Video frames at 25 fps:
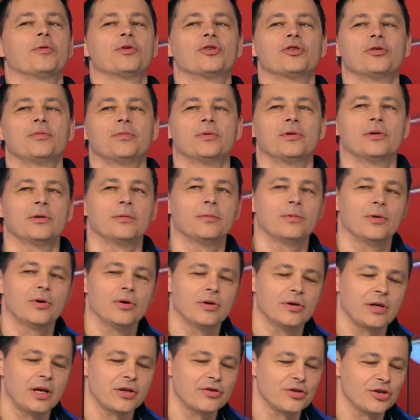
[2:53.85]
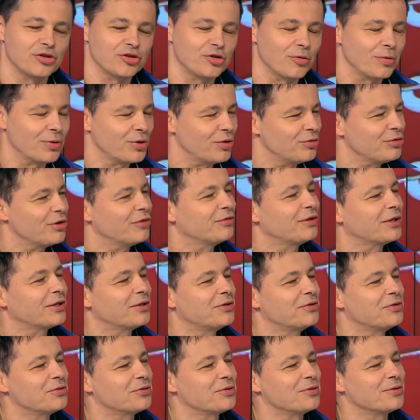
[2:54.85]
sposób, bo ja często biorę udział w
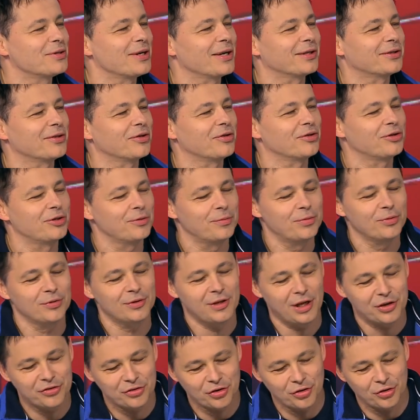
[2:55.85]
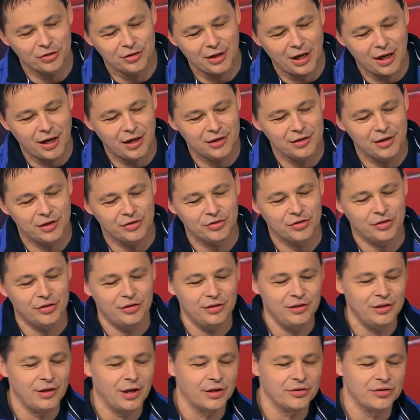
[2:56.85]
takich dyskusjach tego typu, dlaczego tak, a
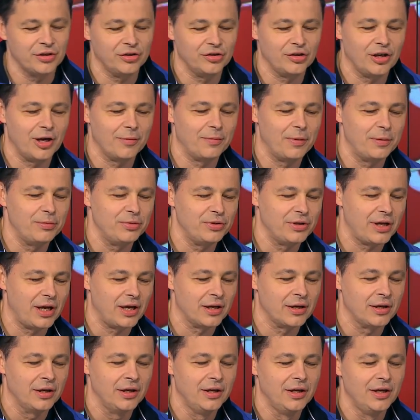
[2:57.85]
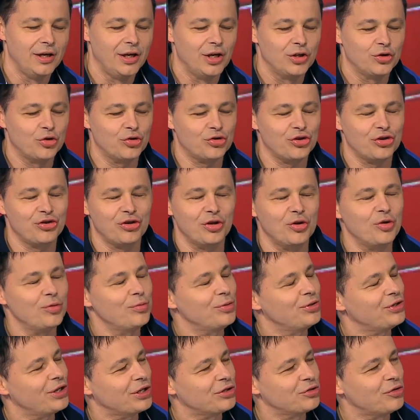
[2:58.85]
dlaczego nie inaczej, mm. to ja powiem Ci tak. To, że się
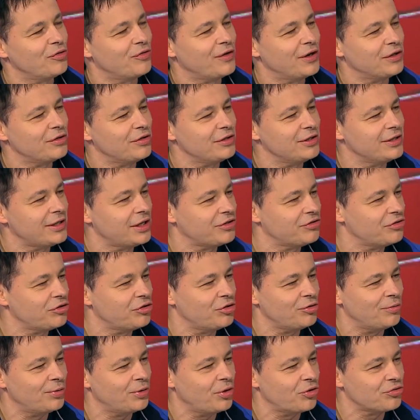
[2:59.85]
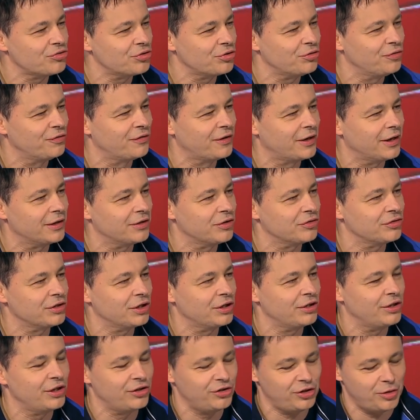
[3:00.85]
lubi siatkówkę, to nie znaczy, że się lubi koszykówkę. To, że mhm.